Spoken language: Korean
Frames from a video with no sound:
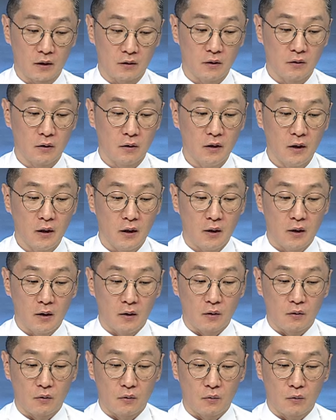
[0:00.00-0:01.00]
그래서
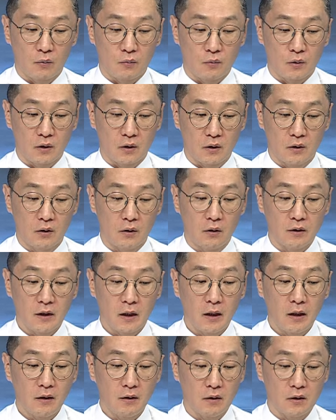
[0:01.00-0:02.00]
그런
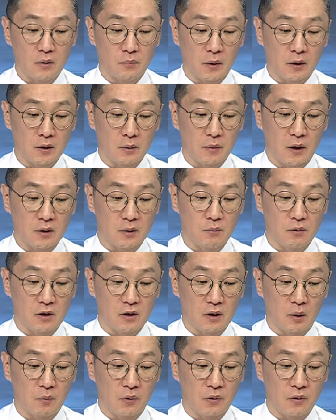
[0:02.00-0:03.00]
사례들을 마침
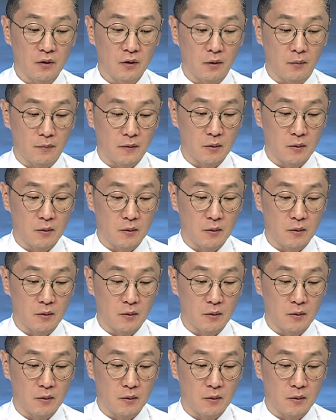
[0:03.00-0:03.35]
말씀드리자면요.